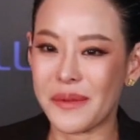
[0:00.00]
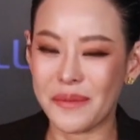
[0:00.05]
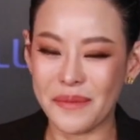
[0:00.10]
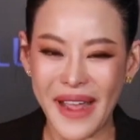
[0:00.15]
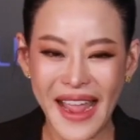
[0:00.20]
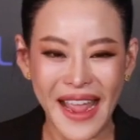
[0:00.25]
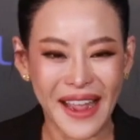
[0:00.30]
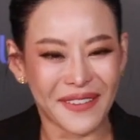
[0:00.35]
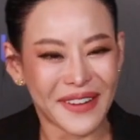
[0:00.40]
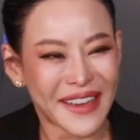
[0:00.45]
แหม
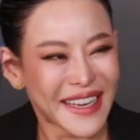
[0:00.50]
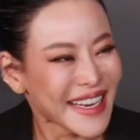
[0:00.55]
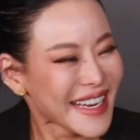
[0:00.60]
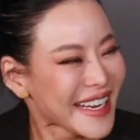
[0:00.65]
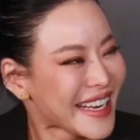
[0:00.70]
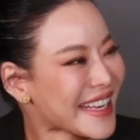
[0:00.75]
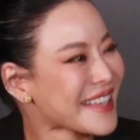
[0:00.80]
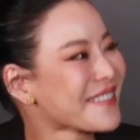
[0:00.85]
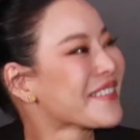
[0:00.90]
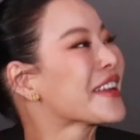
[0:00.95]
พี่
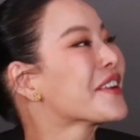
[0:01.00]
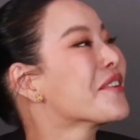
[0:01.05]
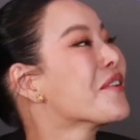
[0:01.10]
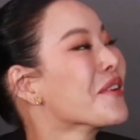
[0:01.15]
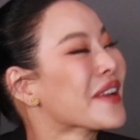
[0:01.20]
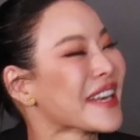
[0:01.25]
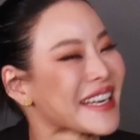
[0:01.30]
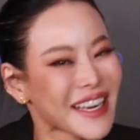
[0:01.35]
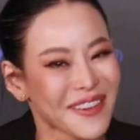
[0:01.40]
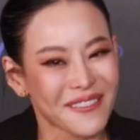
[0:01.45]
พี่ดู
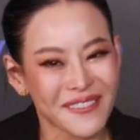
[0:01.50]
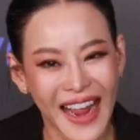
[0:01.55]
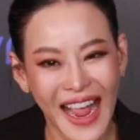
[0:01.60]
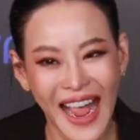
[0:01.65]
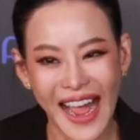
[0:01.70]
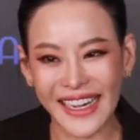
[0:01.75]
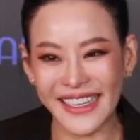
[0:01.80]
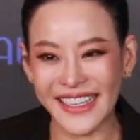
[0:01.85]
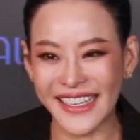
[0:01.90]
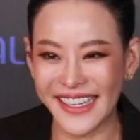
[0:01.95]
หนิงทำ
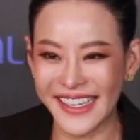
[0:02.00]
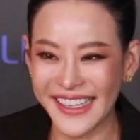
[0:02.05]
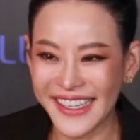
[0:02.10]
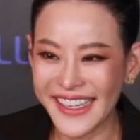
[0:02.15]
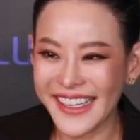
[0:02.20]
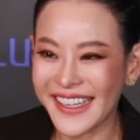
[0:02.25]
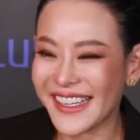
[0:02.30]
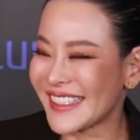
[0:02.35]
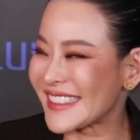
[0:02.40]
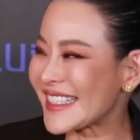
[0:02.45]
งานดิ
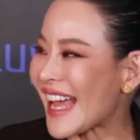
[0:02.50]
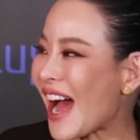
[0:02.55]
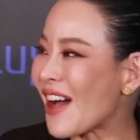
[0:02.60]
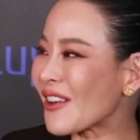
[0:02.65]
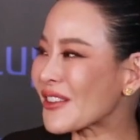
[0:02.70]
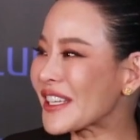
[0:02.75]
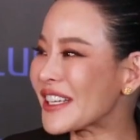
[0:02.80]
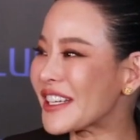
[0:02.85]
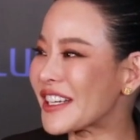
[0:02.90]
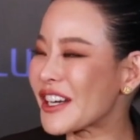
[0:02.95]
เช้า
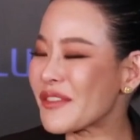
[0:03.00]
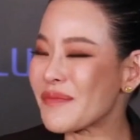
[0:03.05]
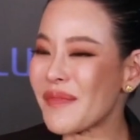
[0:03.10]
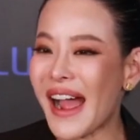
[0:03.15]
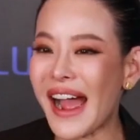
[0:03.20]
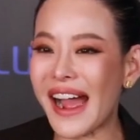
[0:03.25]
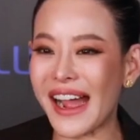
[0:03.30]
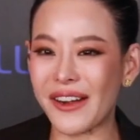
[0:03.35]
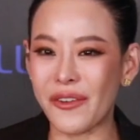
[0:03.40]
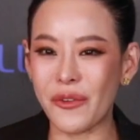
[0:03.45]
ตื่นขึ้น
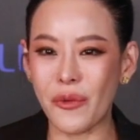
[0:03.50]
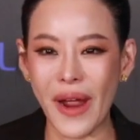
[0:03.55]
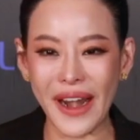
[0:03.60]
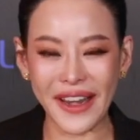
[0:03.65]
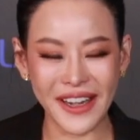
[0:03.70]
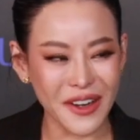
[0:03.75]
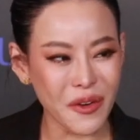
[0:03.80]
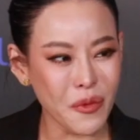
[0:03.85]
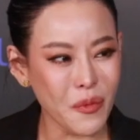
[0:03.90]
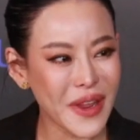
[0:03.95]
มาวัน
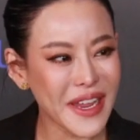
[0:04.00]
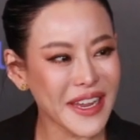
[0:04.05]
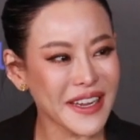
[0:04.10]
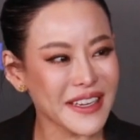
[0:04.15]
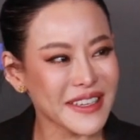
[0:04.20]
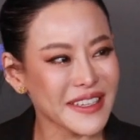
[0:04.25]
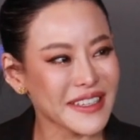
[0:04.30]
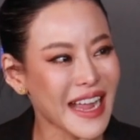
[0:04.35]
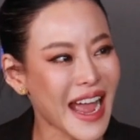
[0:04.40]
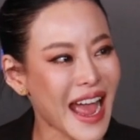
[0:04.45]
หนึ่งวิ่ง
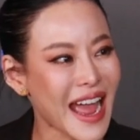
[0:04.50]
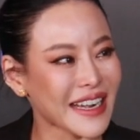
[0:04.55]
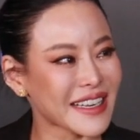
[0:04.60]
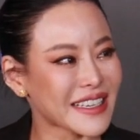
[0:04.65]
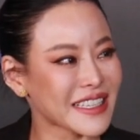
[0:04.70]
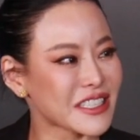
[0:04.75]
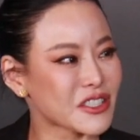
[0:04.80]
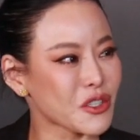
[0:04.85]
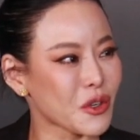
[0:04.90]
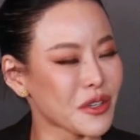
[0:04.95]
งาน
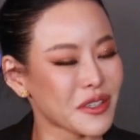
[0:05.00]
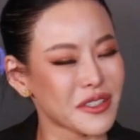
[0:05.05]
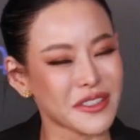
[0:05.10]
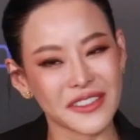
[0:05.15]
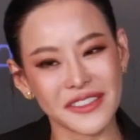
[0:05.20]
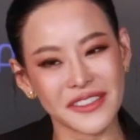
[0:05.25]
กันจน